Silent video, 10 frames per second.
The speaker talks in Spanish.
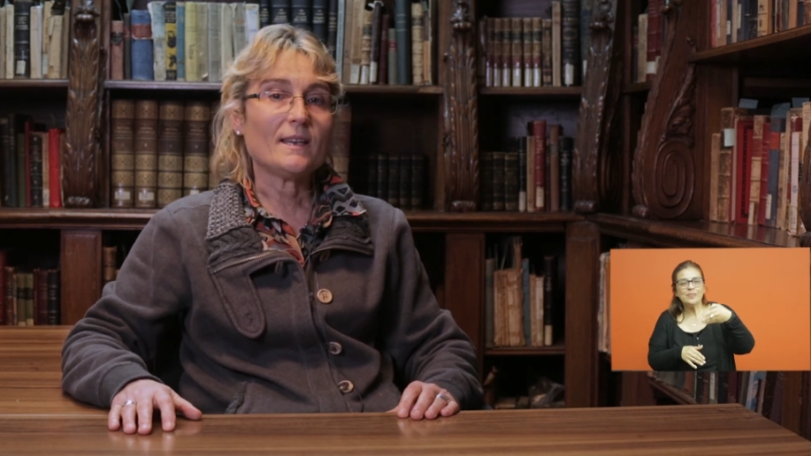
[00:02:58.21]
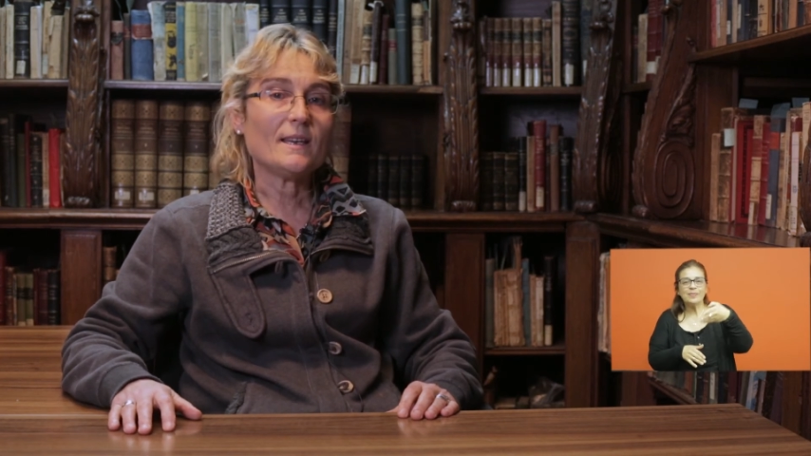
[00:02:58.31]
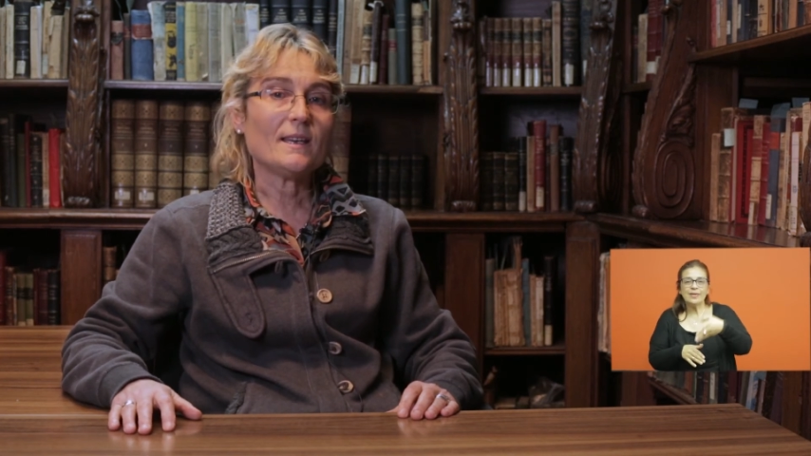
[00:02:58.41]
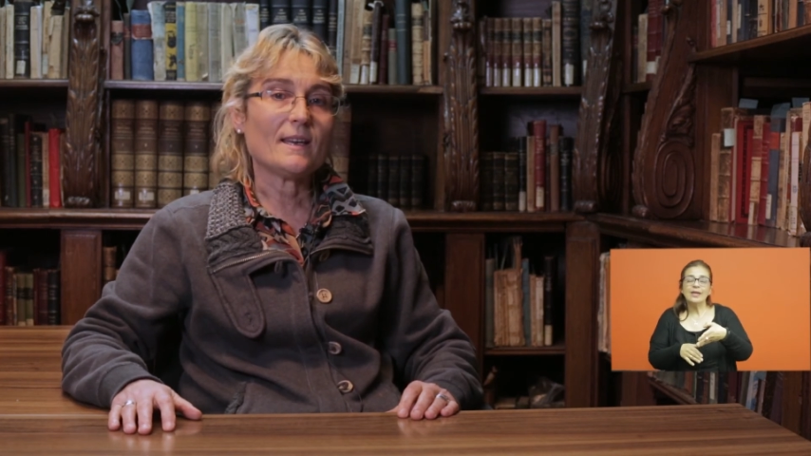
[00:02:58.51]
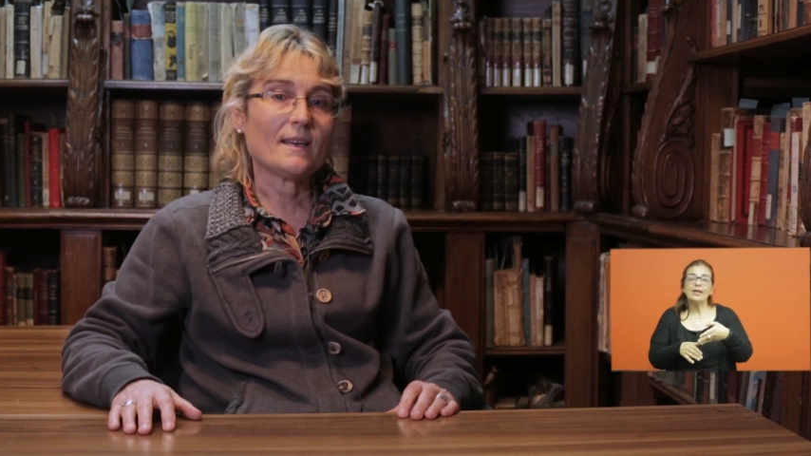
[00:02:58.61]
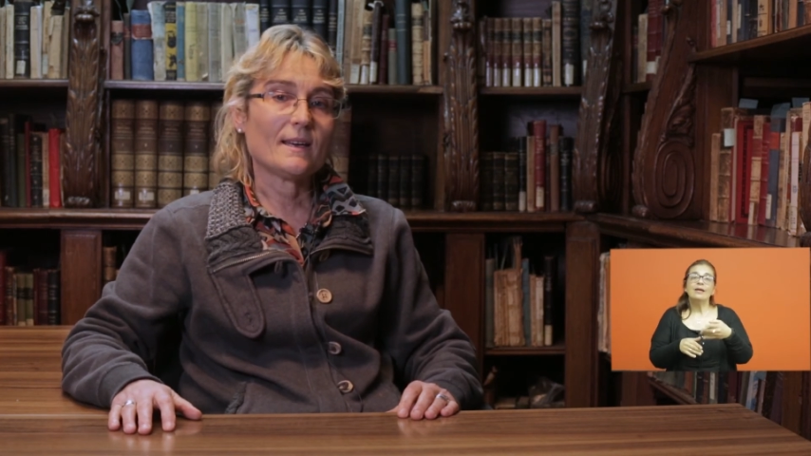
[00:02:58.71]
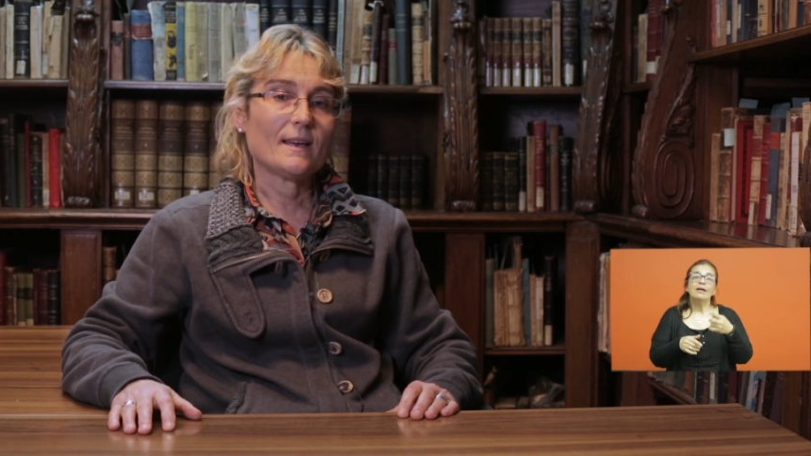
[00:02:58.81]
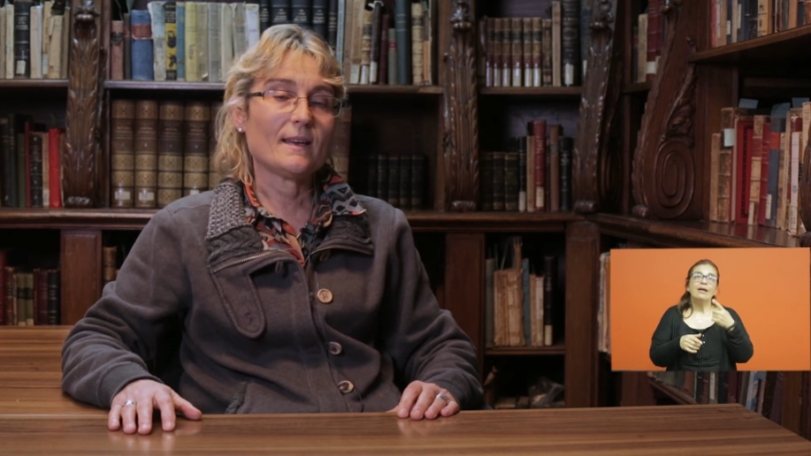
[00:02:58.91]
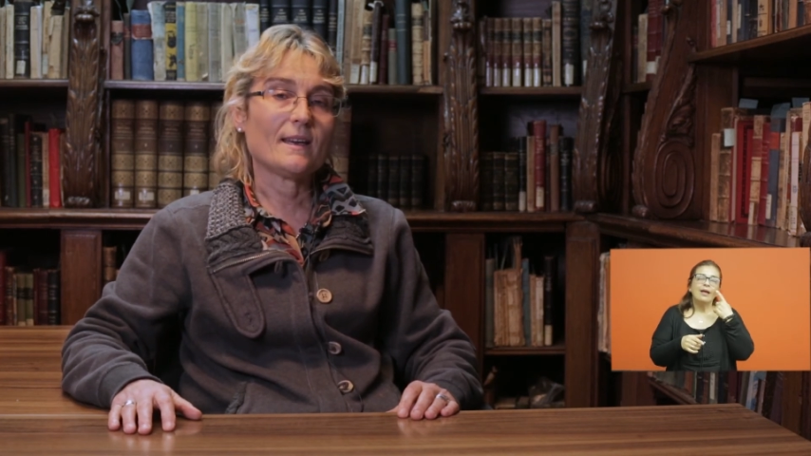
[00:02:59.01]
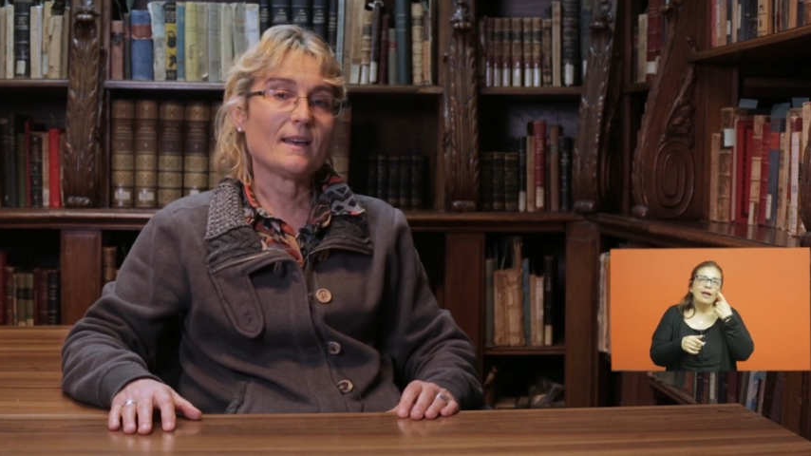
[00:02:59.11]
y
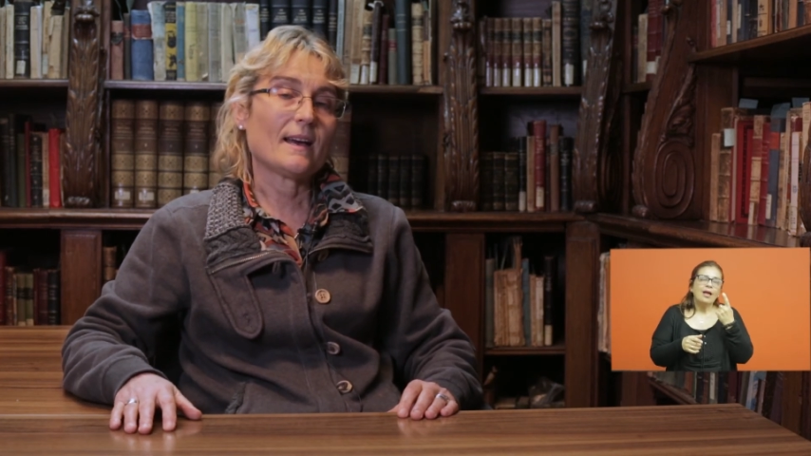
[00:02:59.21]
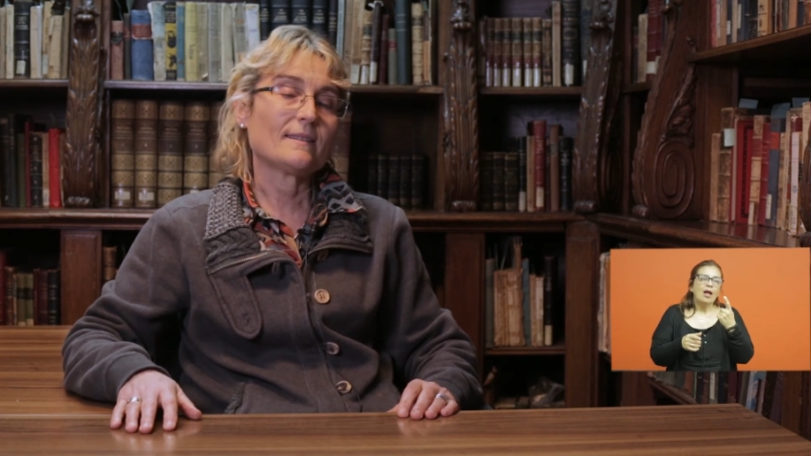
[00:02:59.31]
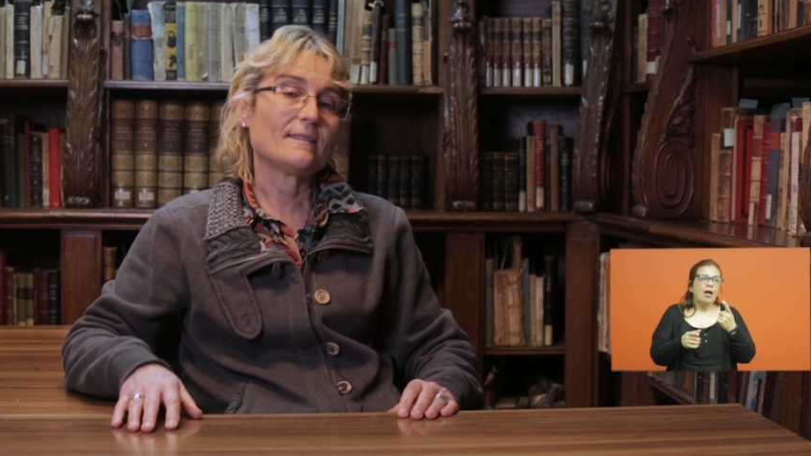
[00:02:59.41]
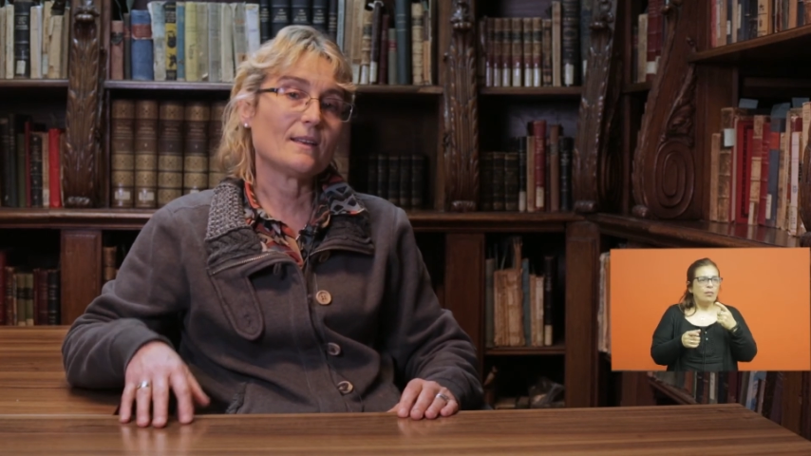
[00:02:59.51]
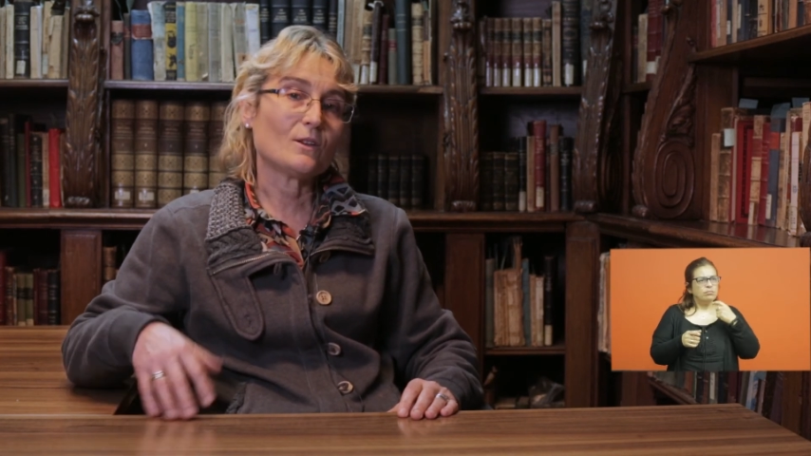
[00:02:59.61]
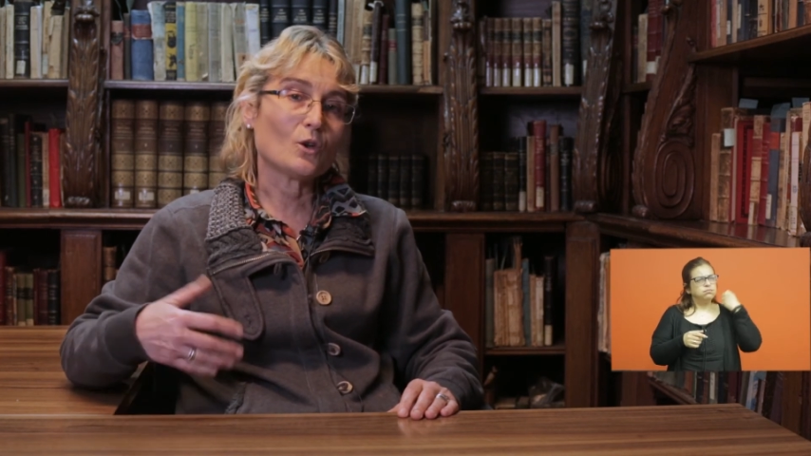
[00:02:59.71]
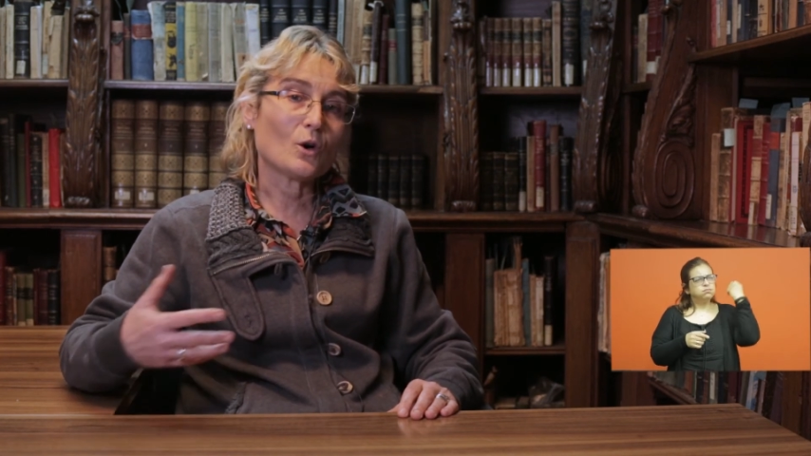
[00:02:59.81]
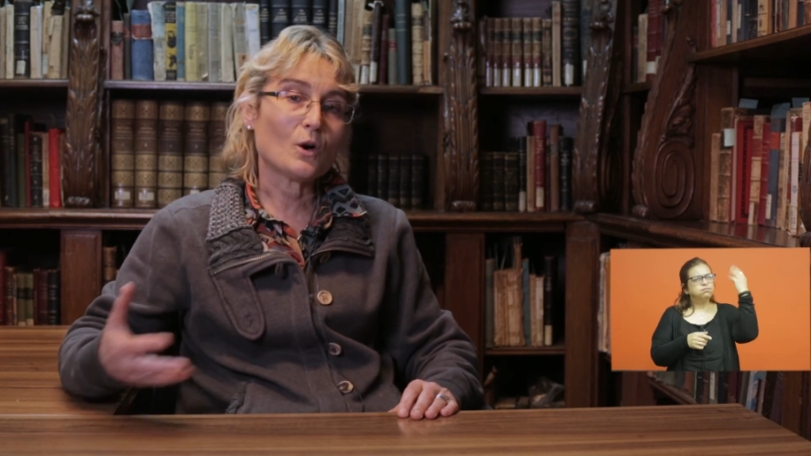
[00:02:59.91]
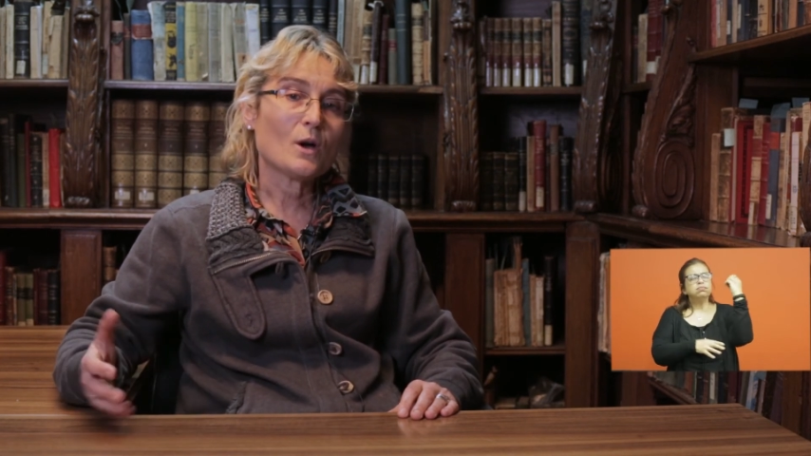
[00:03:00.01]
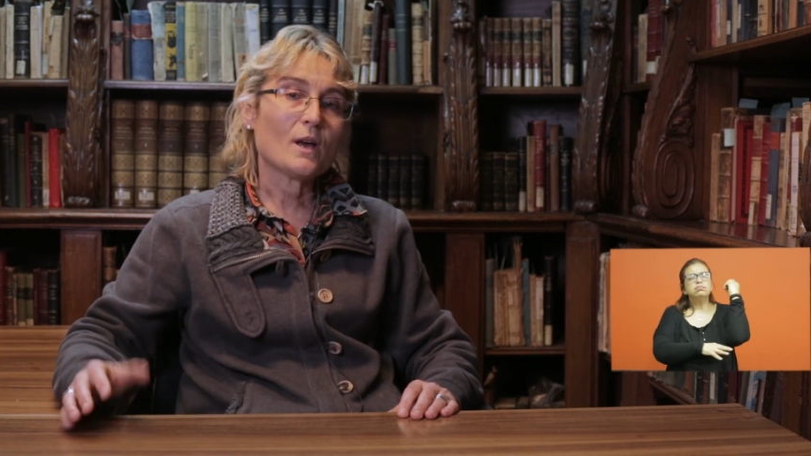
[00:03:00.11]
eh, haciendo